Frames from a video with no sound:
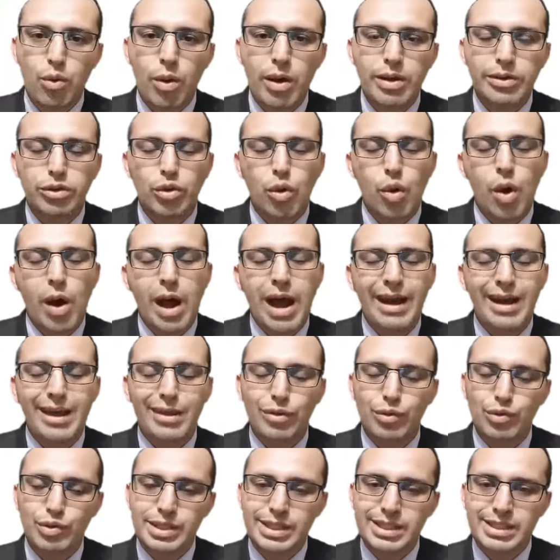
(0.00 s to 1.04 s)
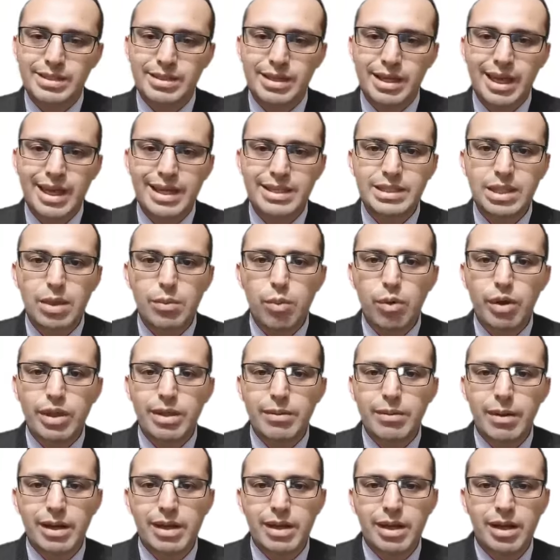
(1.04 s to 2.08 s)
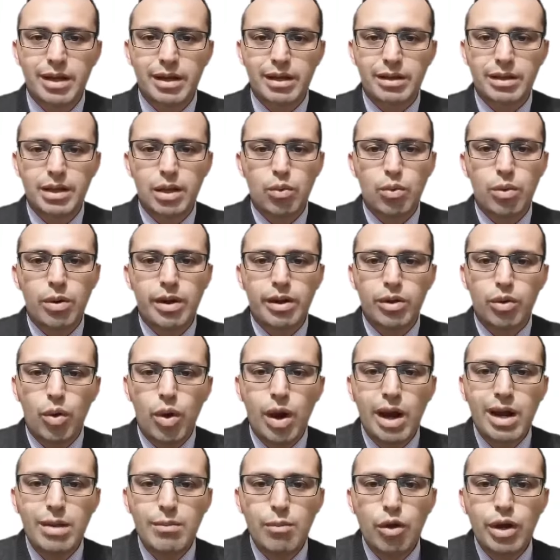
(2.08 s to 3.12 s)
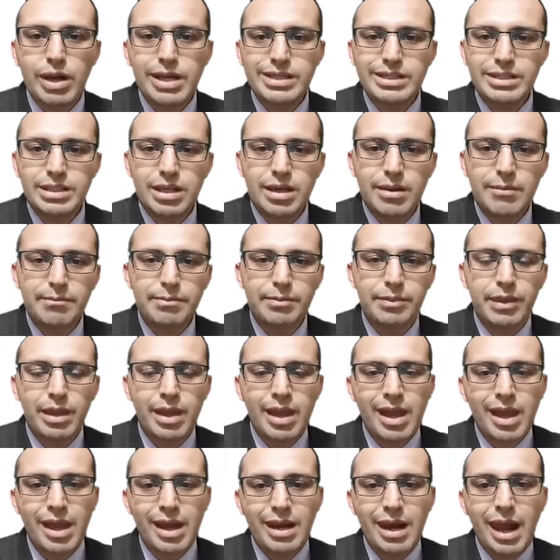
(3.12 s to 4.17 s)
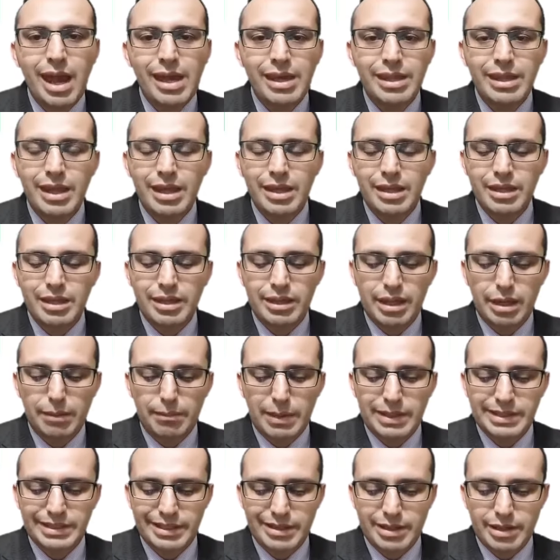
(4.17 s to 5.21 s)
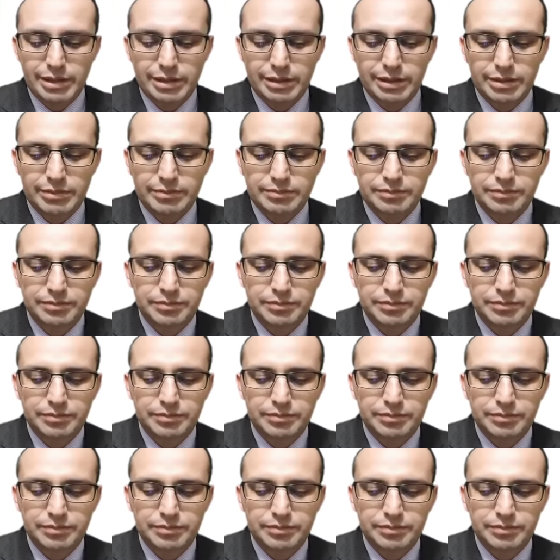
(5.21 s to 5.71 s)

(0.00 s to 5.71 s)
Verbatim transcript: cuanto a la dosis, esta puede variar de acuerdo a la molestia, la edad del paciente.